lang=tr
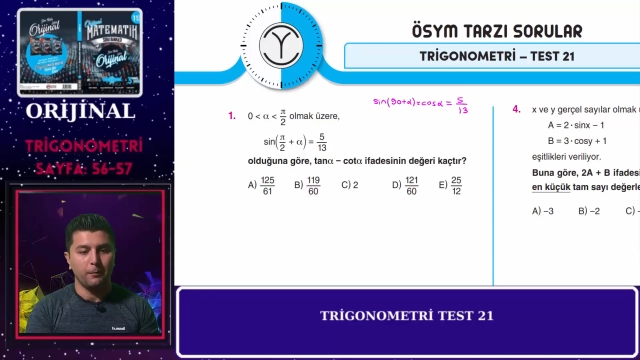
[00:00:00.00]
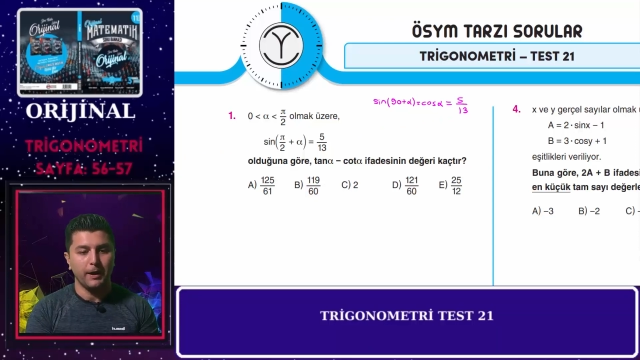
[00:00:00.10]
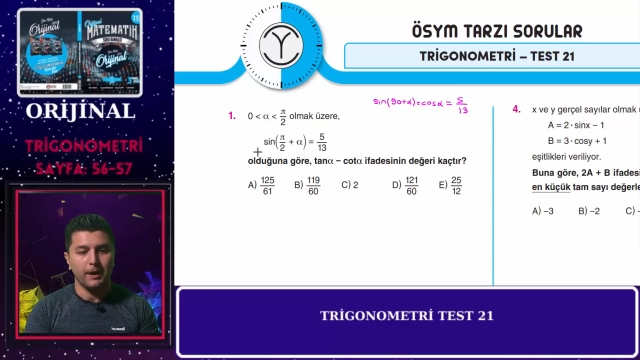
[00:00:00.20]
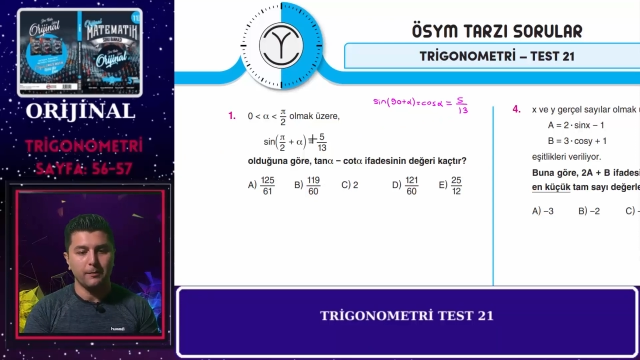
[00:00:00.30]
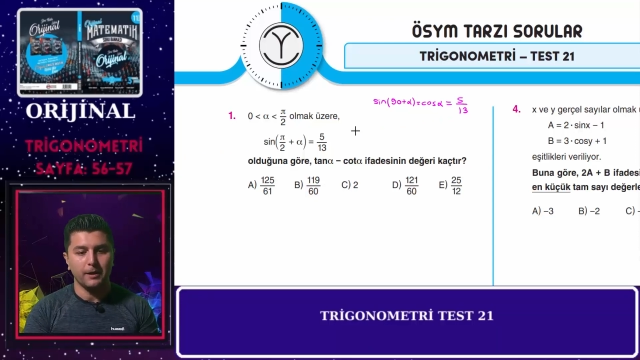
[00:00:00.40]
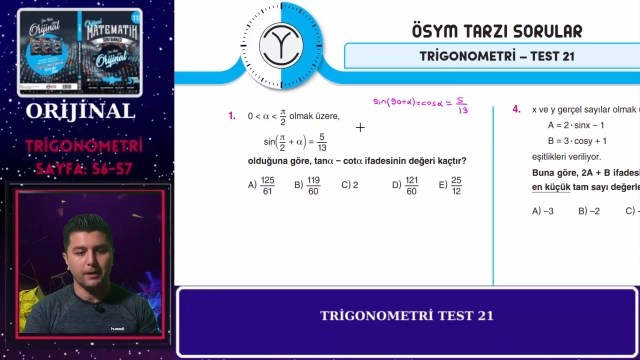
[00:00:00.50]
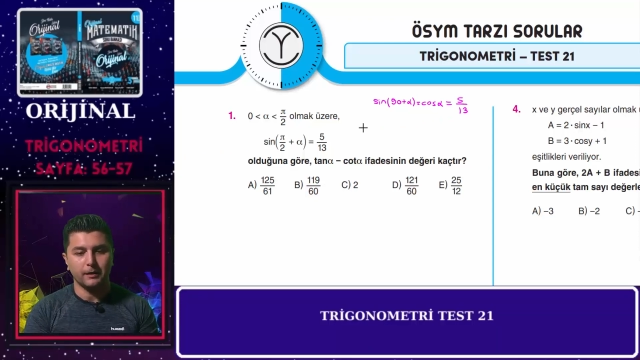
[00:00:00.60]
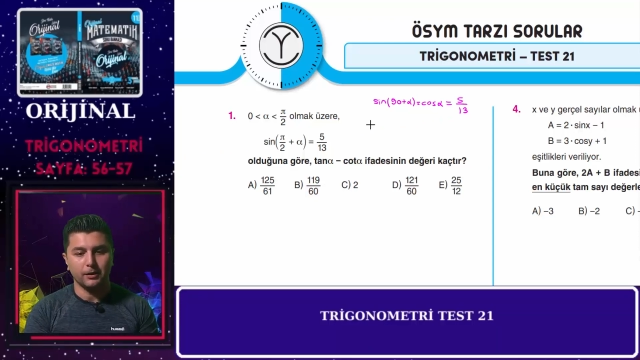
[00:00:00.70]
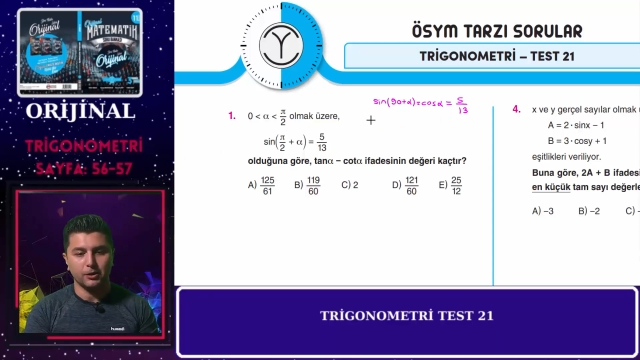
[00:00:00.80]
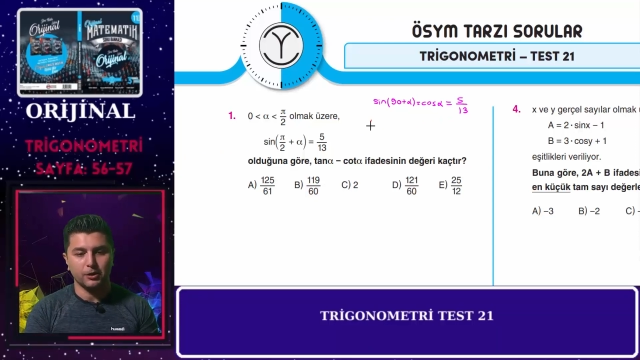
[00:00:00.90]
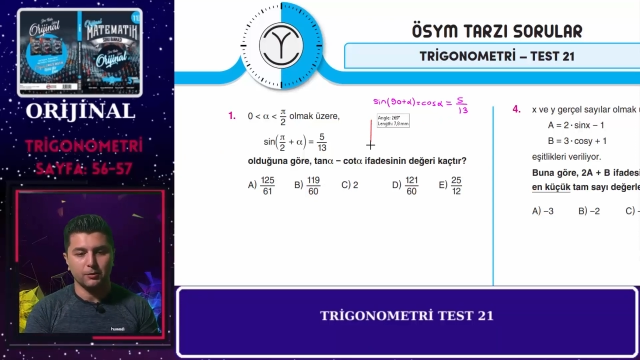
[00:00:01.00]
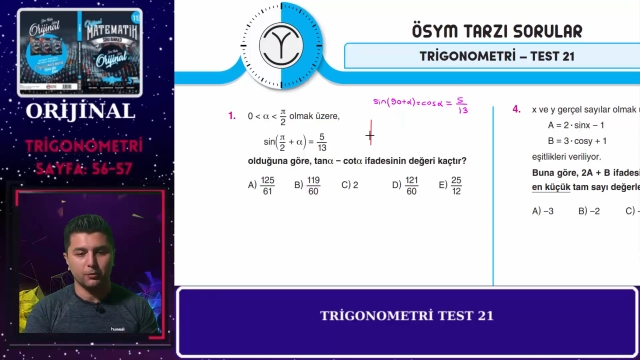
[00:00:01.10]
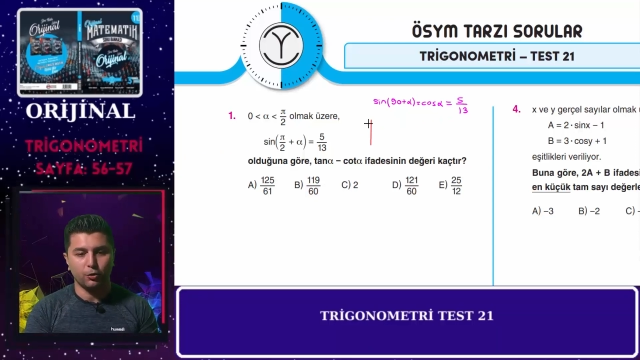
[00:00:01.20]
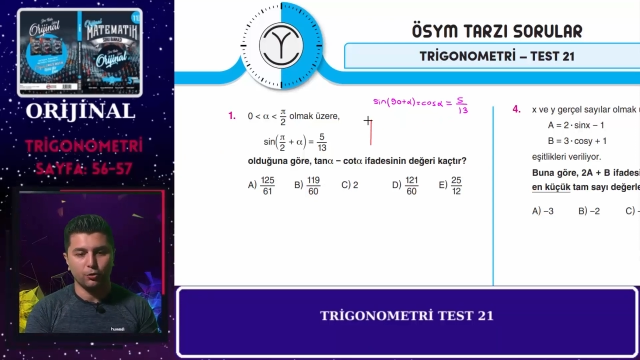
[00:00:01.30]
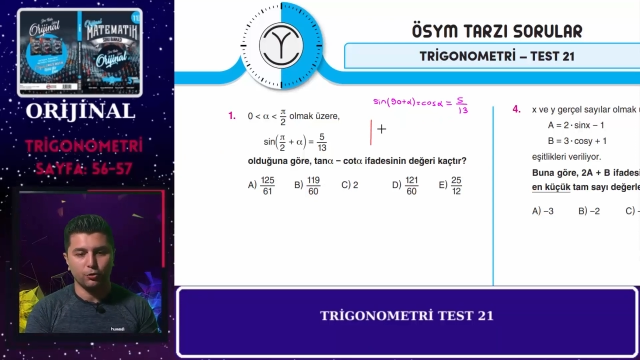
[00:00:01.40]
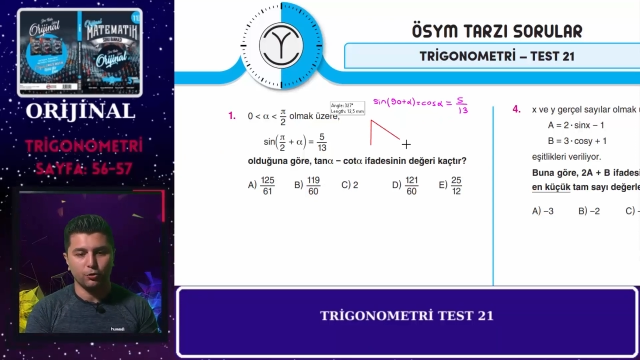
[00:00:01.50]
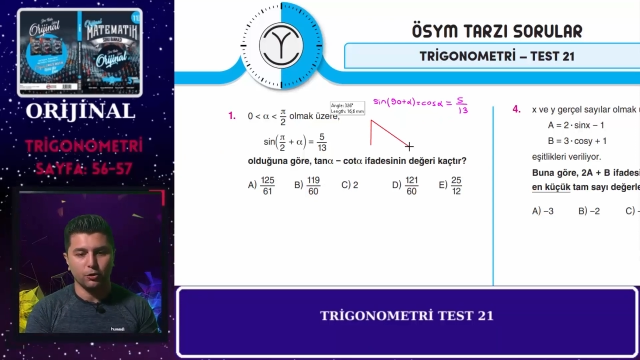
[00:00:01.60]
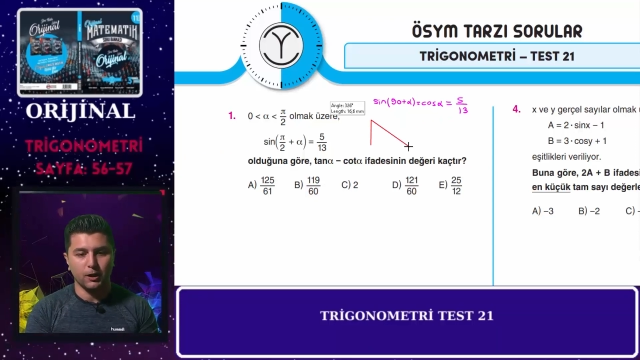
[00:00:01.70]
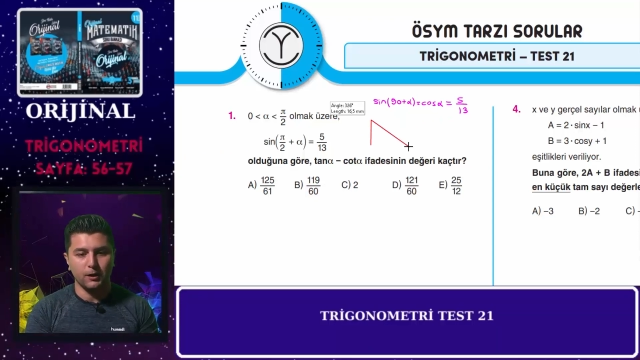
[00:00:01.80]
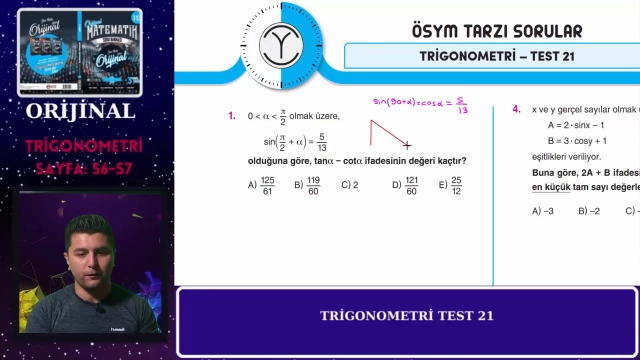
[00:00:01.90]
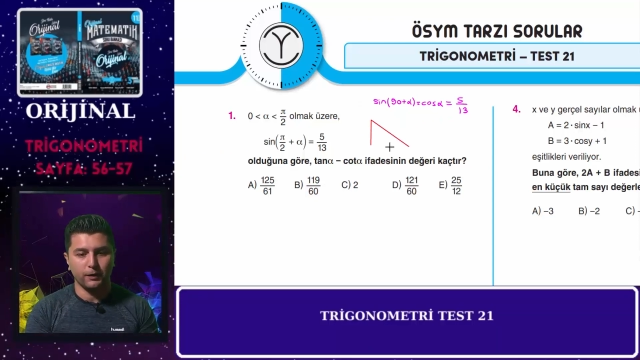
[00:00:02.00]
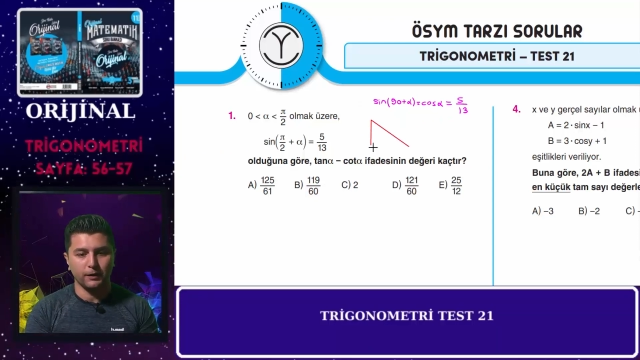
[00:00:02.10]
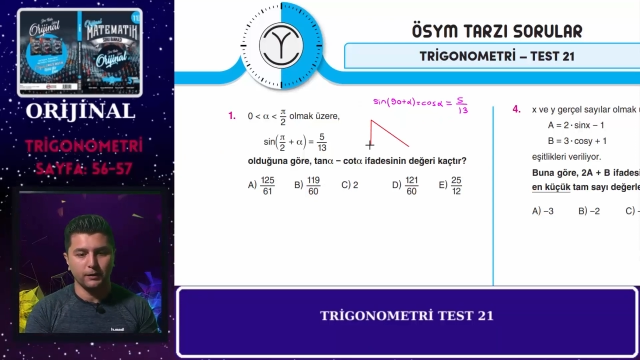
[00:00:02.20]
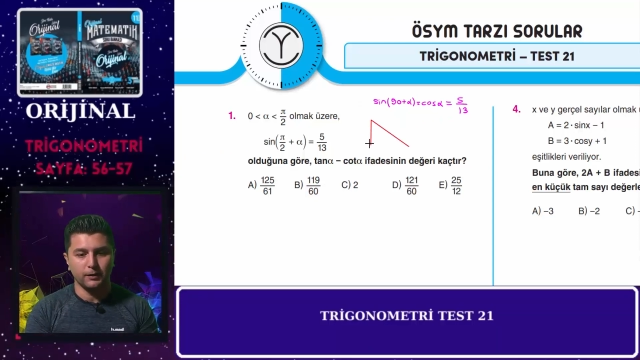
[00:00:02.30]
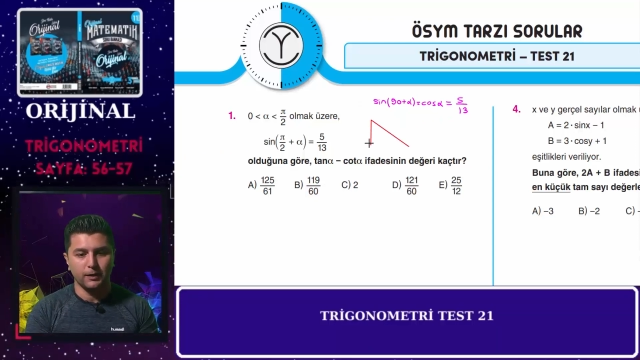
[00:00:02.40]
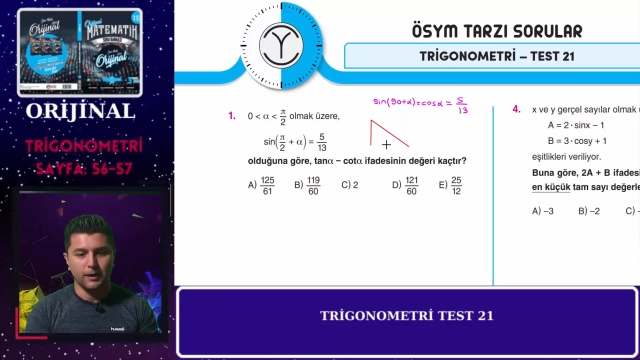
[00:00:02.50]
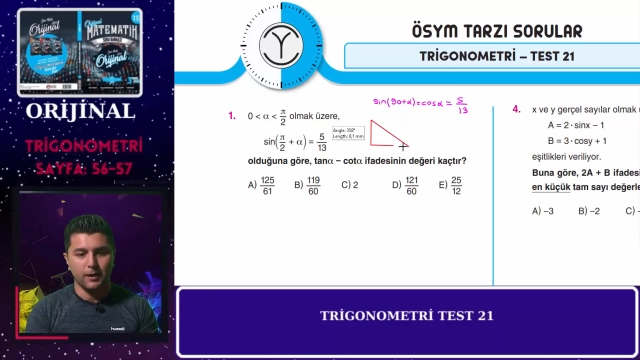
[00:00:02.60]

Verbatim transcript: Ben hemen arkadaşlar şimdi kosinüs alfanın